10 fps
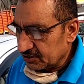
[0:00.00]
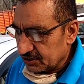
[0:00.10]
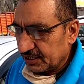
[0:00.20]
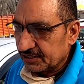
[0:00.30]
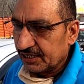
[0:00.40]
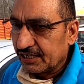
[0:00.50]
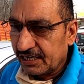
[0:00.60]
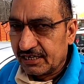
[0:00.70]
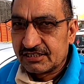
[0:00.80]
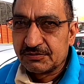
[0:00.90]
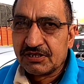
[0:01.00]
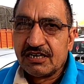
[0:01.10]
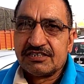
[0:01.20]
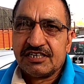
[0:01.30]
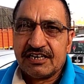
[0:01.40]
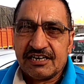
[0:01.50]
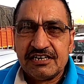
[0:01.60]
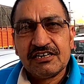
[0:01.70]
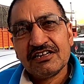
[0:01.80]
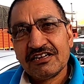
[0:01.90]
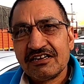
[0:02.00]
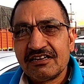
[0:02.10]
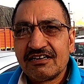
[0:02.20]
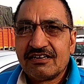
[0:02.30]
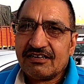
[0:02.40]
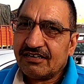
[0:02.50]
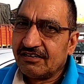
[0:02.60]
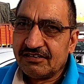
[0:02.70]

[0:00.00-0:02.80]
इस रेंज की गाड़ियाँ है सबसे लग्जरी गाड़ी लग्जरी गाड़ी